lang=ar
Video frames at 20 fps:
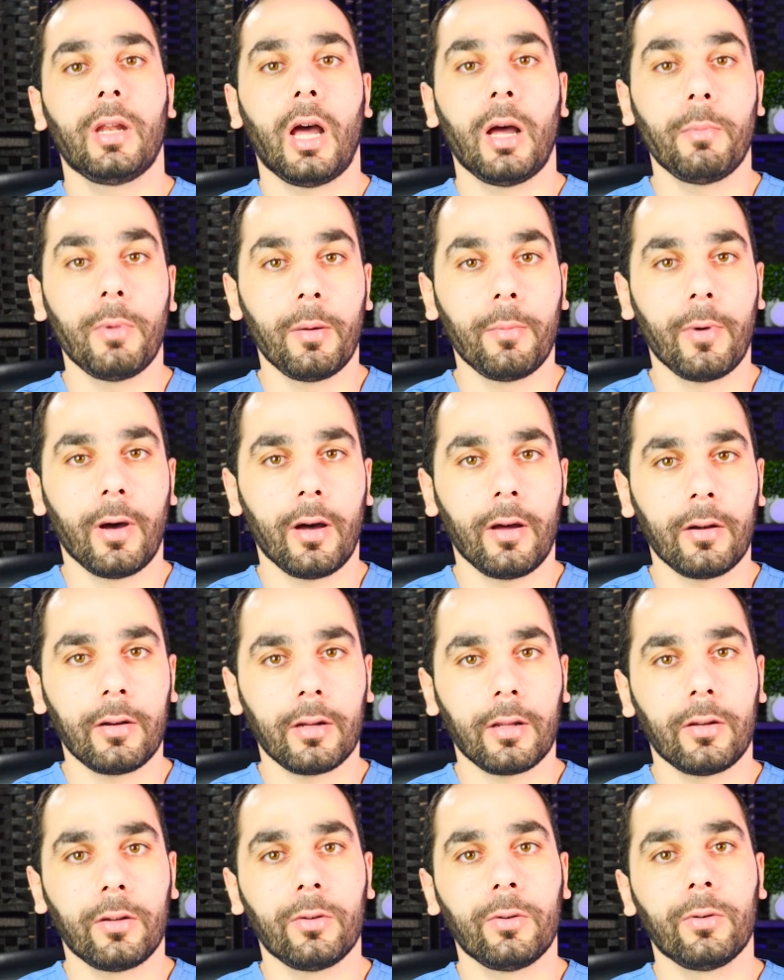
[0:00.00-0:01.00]
الام ام
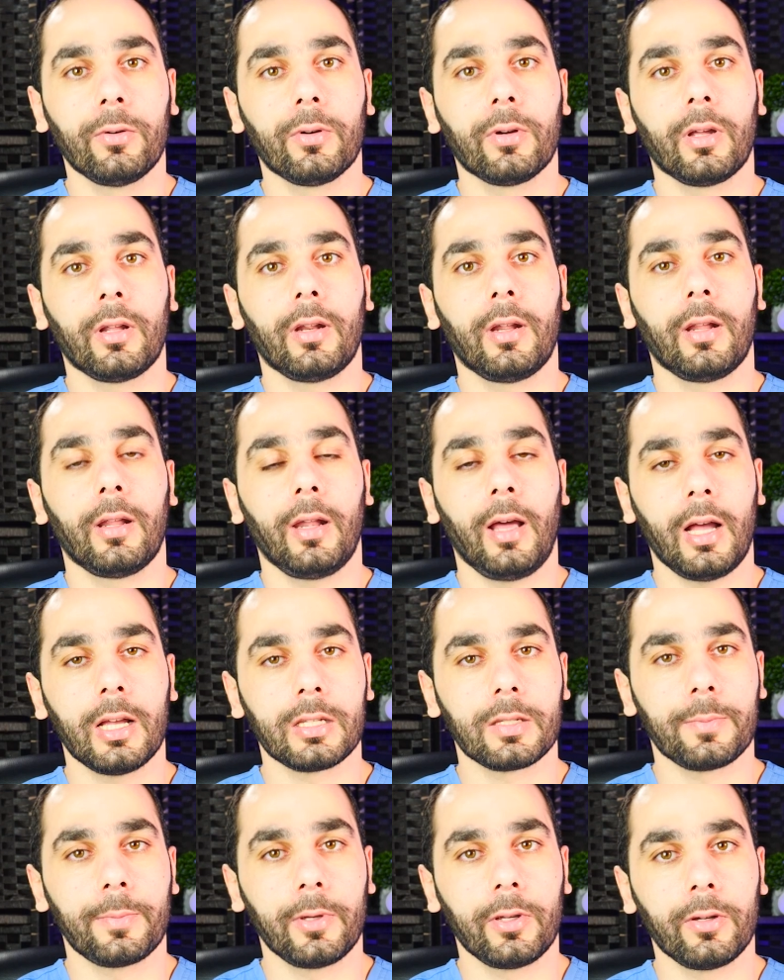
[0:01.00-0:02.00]
ار اللي هو
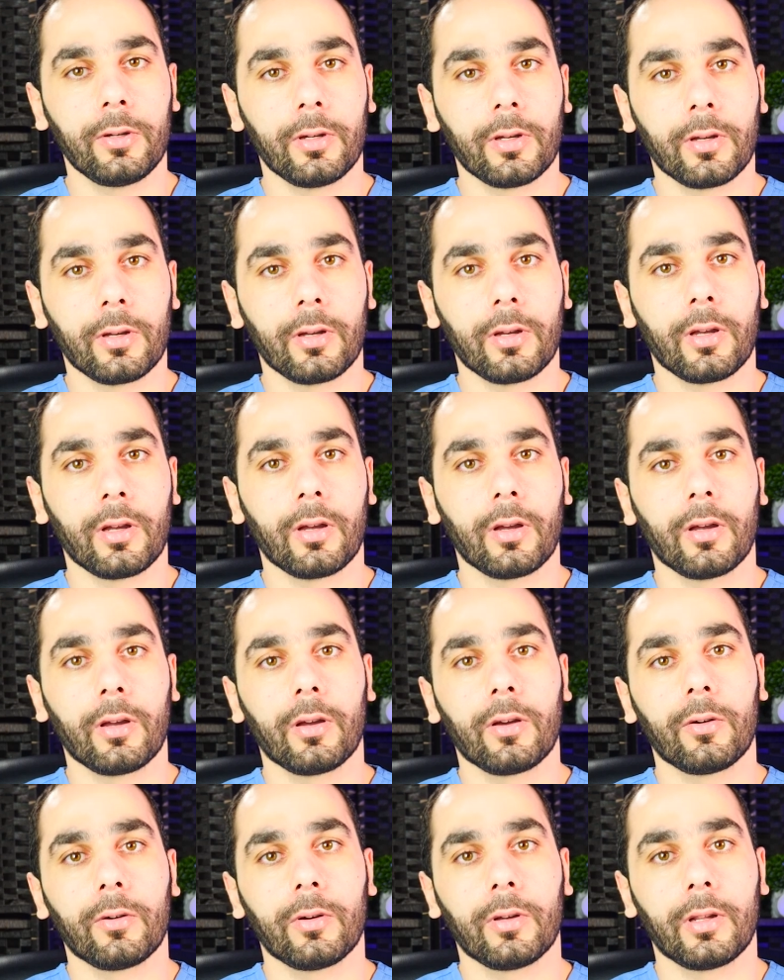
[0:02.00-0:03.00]
الحصبي
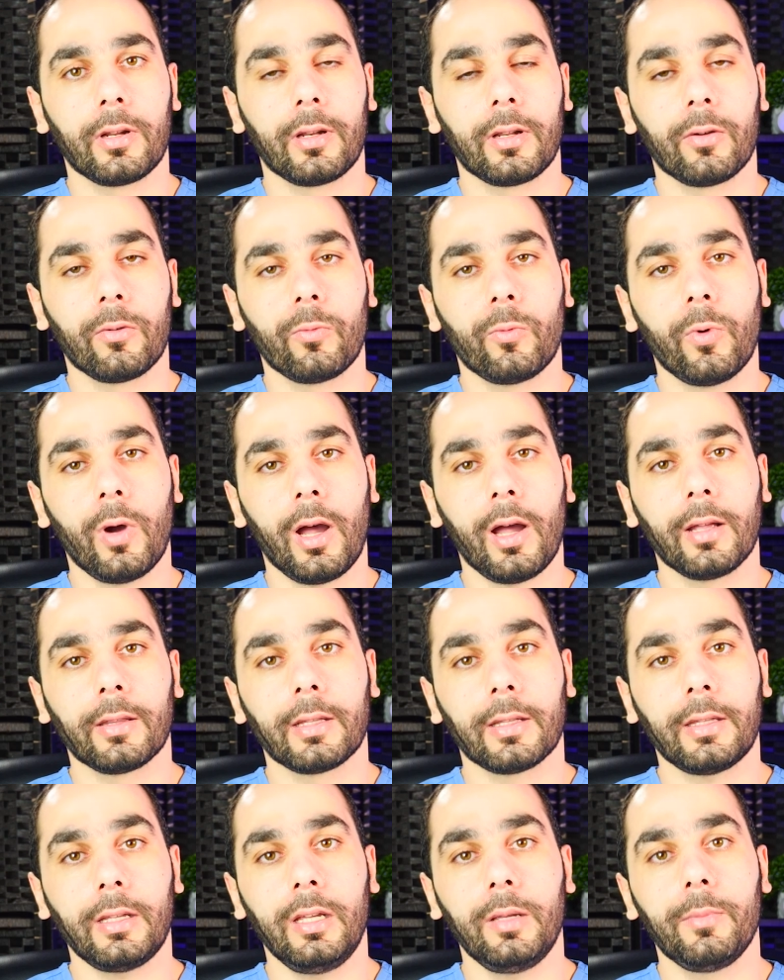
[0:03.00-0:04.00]
آه،
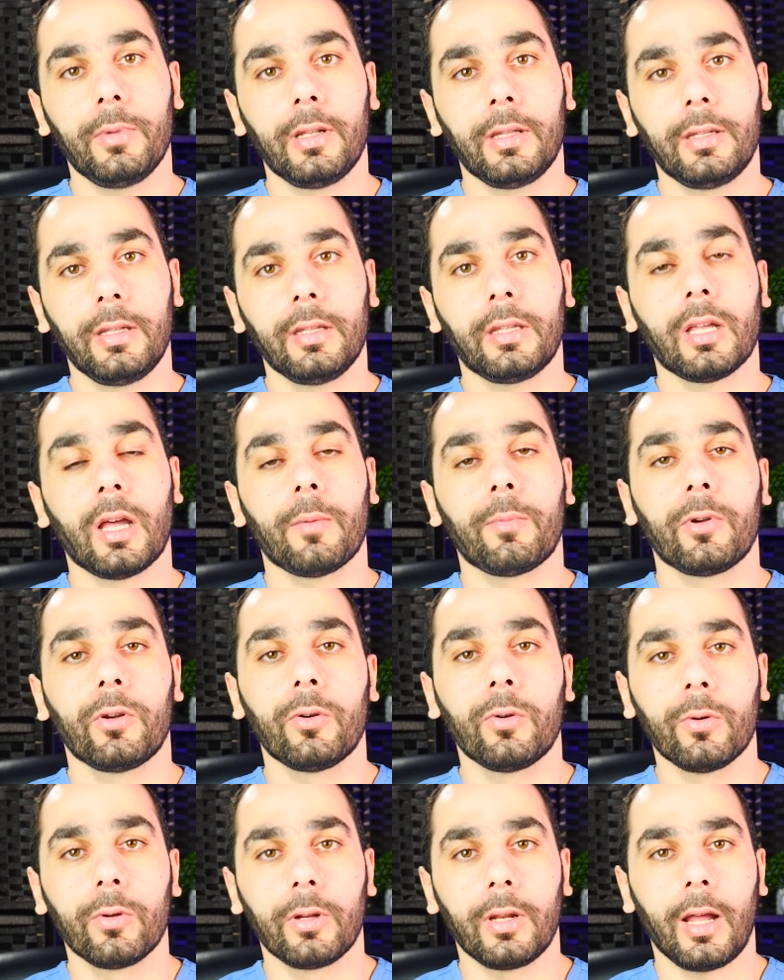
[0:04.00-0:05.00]
وتطعيم الديتاب
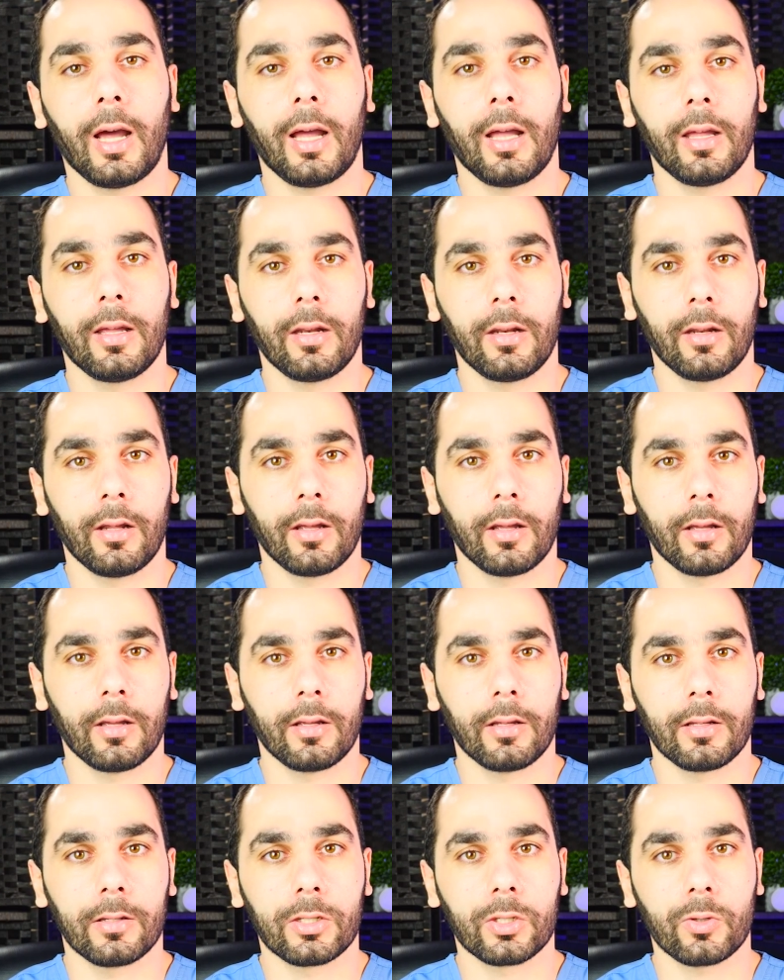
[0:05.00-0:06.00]
اللي هو
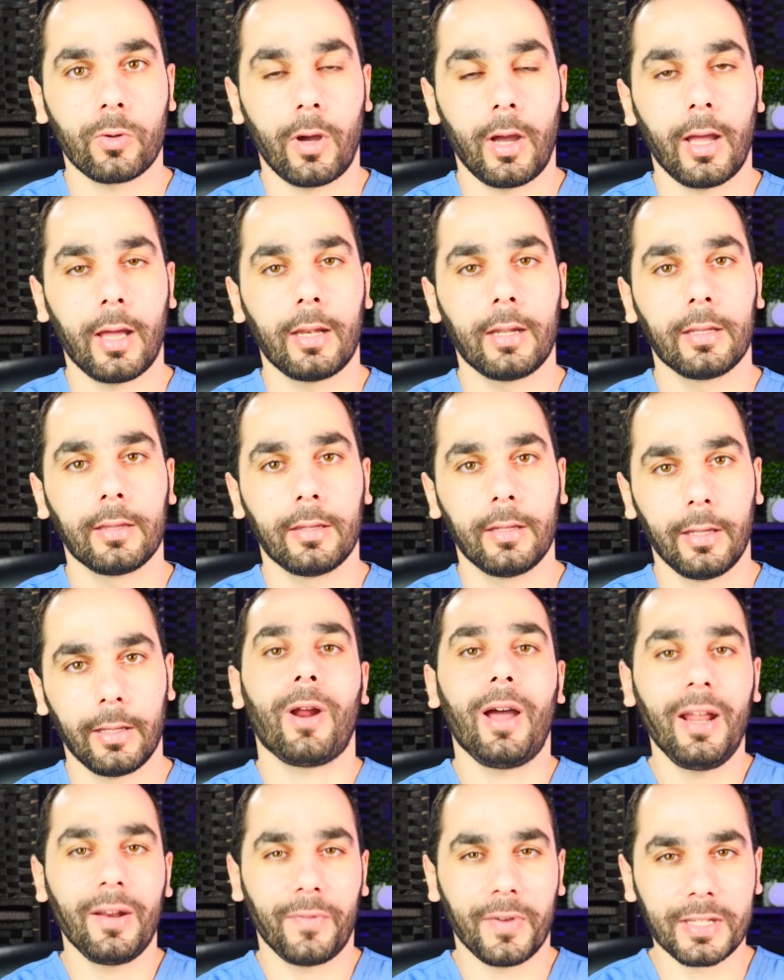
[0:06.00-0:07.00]
السعال الديجي
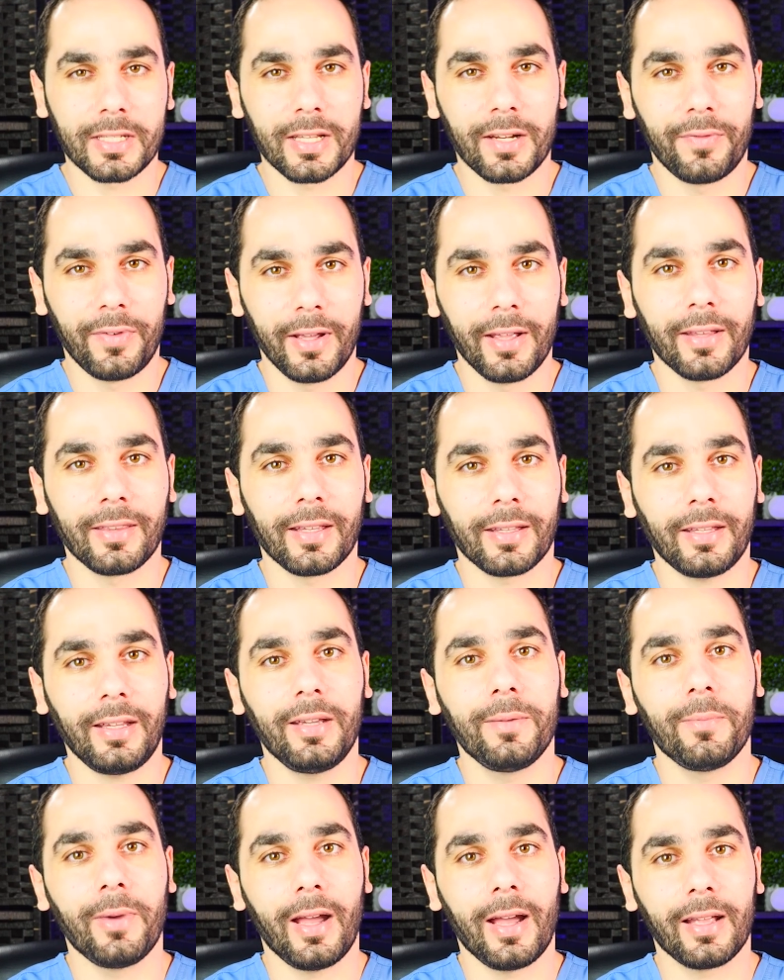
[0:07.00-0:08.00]
راح نفصل في
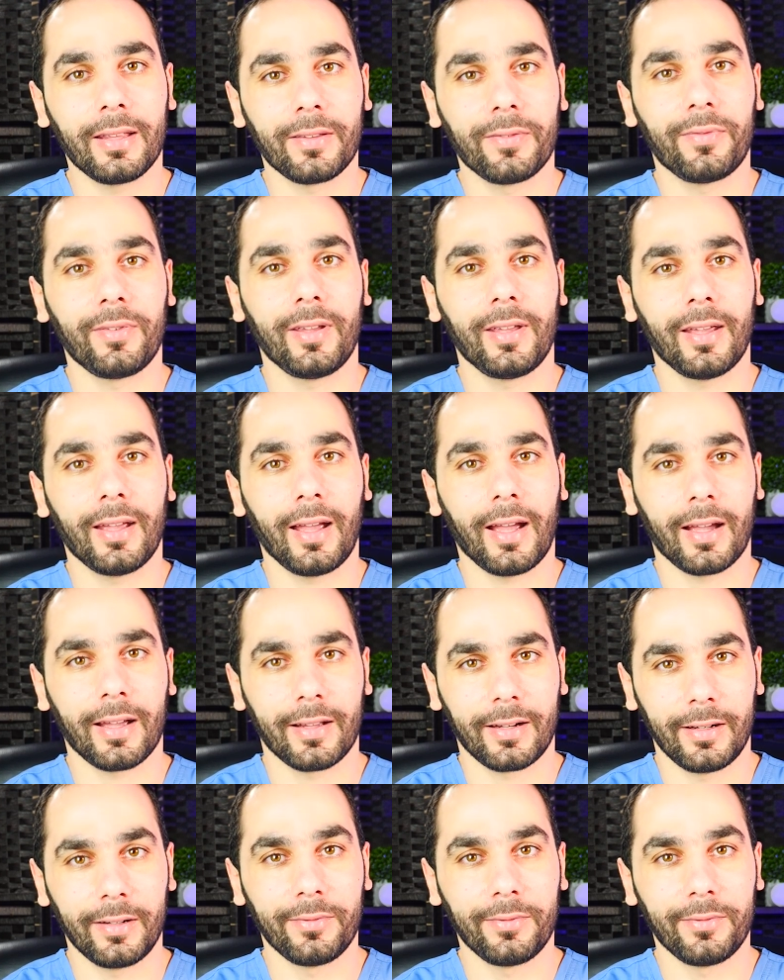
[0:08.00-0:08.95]
التطعيمات في آخر